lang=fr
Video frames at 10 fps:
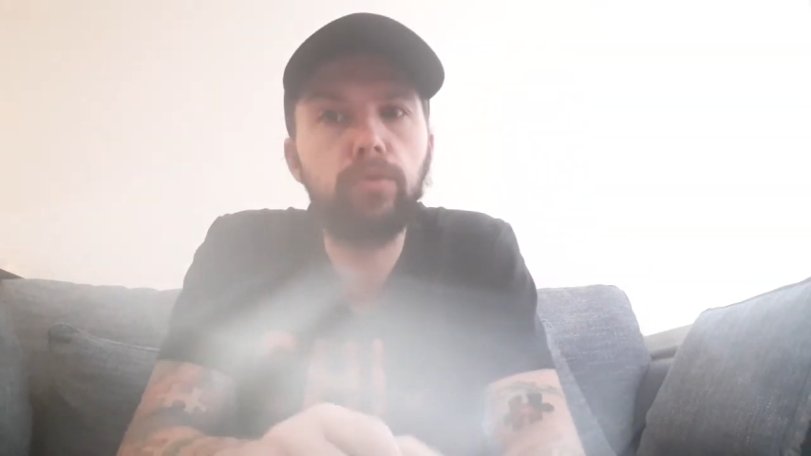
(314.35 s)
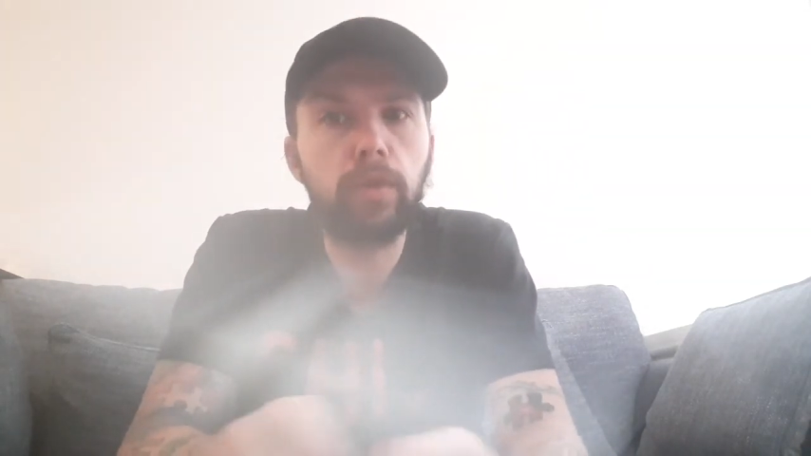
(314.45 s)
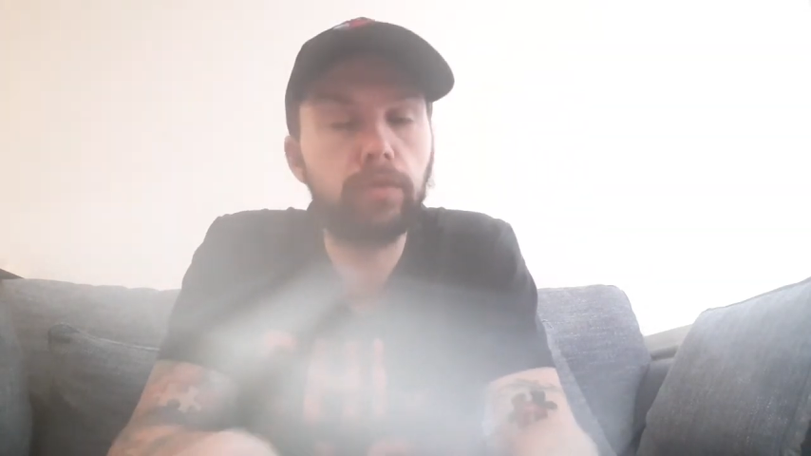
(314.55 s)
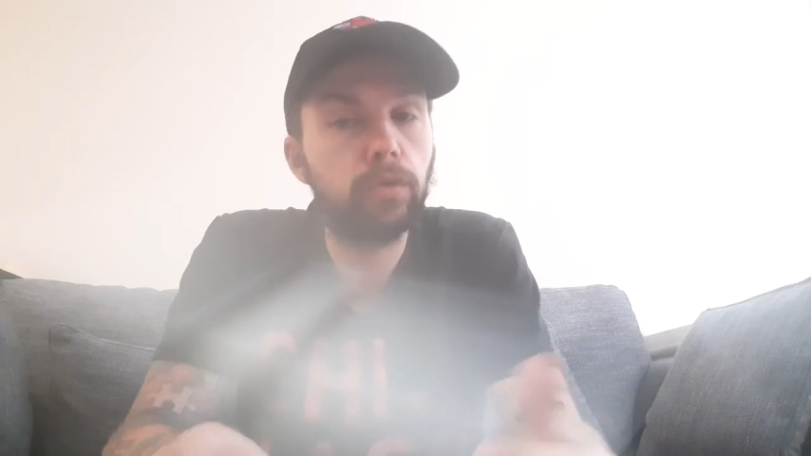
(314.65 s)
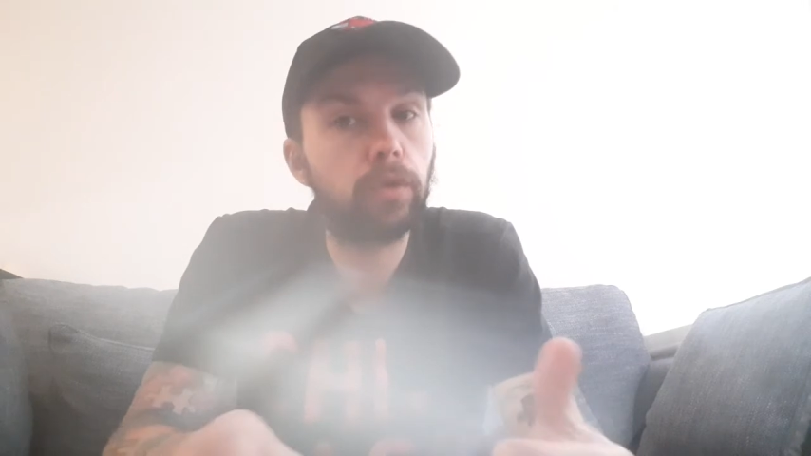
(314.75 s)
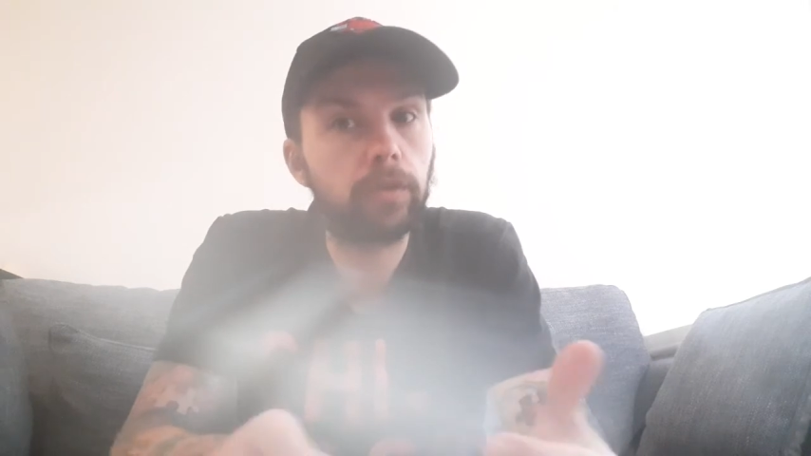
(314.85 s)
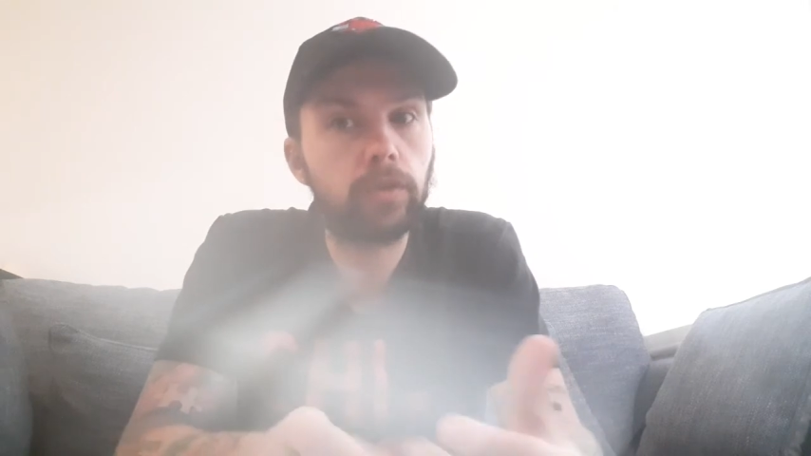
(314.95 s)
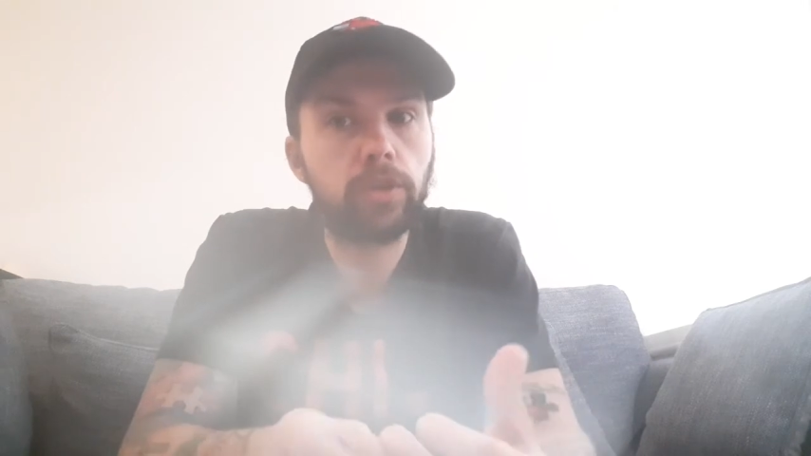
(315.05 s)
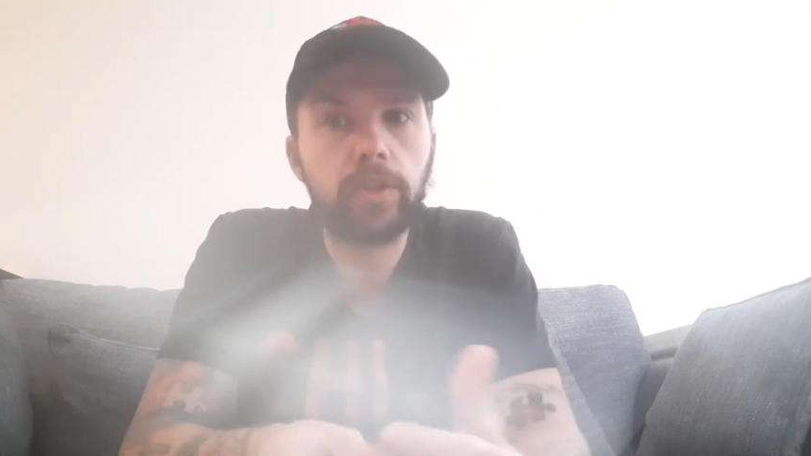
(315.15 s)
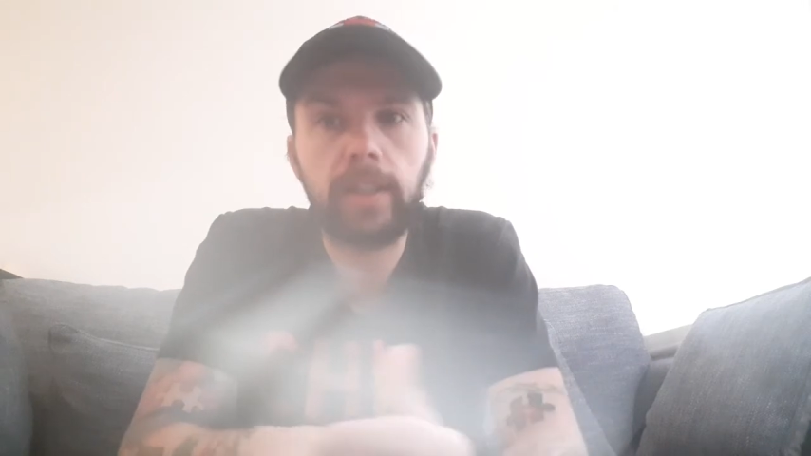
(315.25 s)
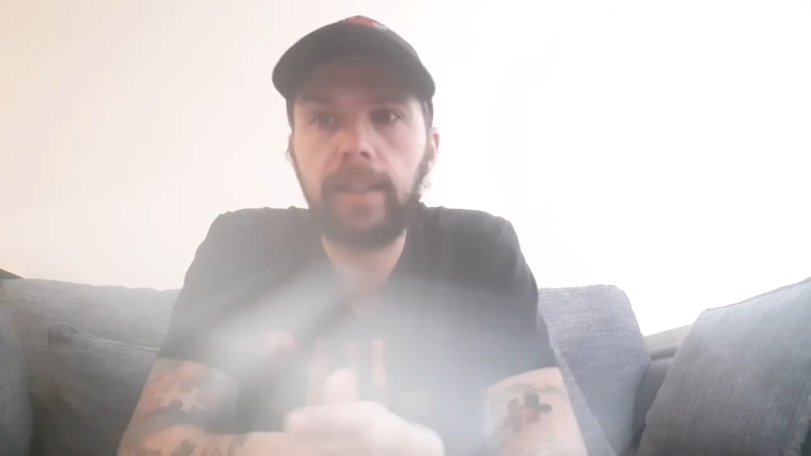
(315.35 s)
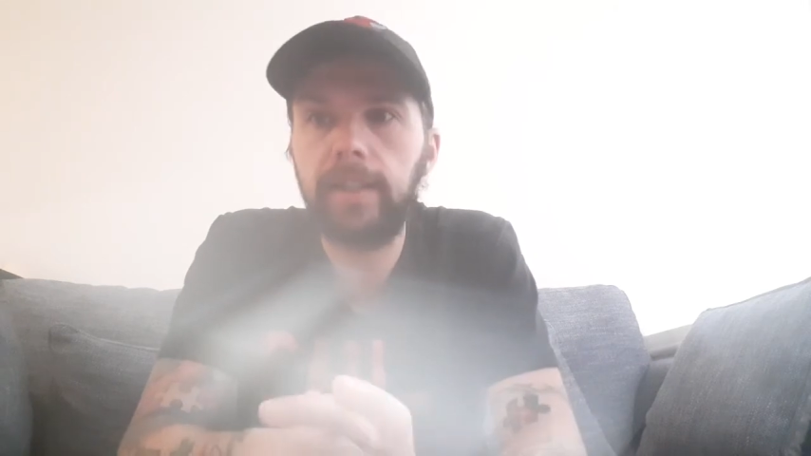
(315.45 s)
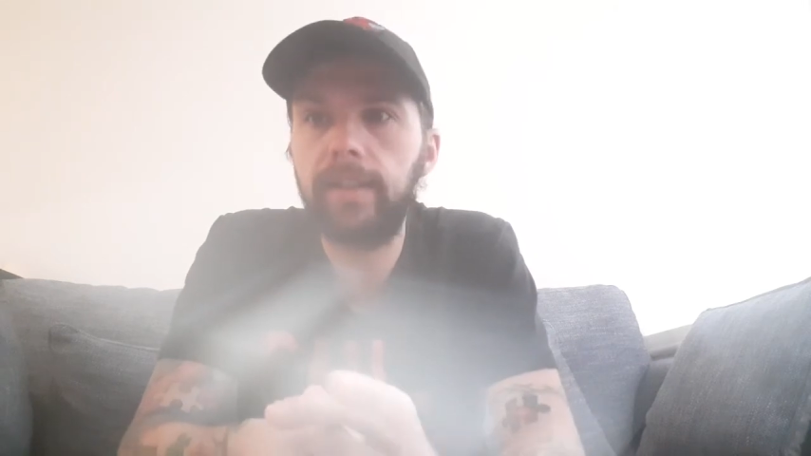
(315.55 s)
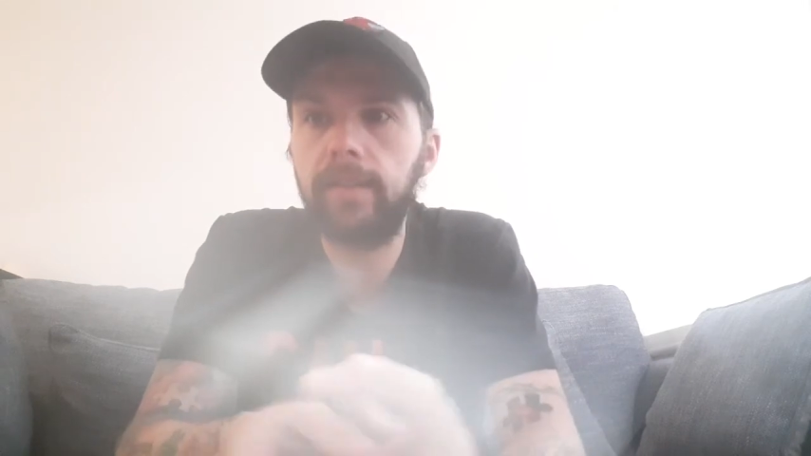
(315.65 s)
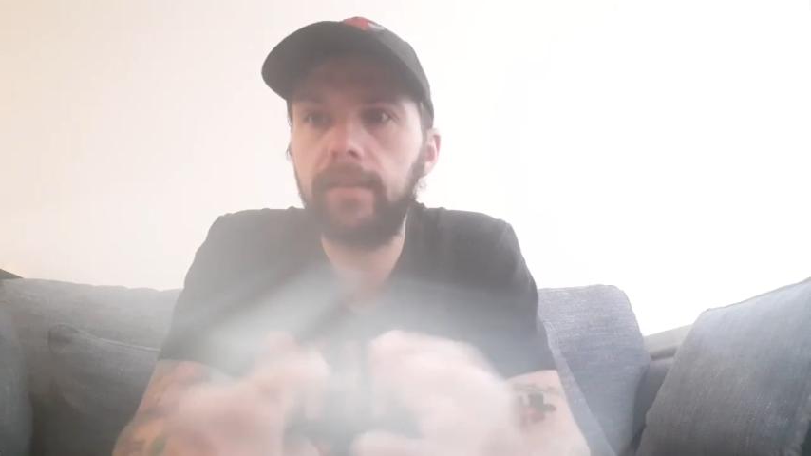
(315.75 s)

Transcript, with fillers: doivent une revanche et